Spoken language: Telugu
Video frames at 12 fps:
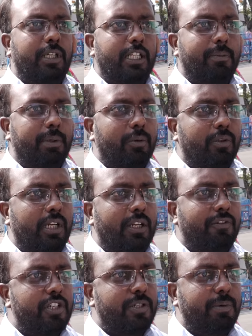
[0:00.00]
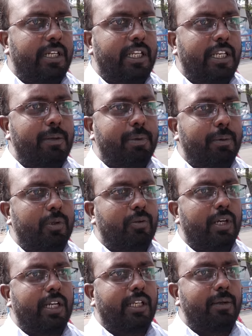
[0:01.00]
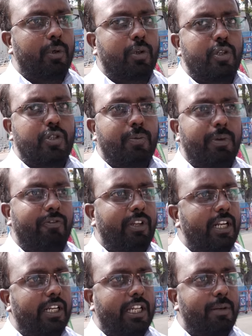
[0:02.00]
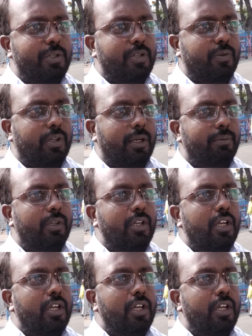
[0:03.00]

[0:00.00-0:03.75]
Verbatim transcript: గత ప్రభుత్వాన్ని విడిచిపెట్టి ఈ ప్రభుత్వానికి మొగ్గు చూపి వీళ్ళని గెలిపించుకున్నాము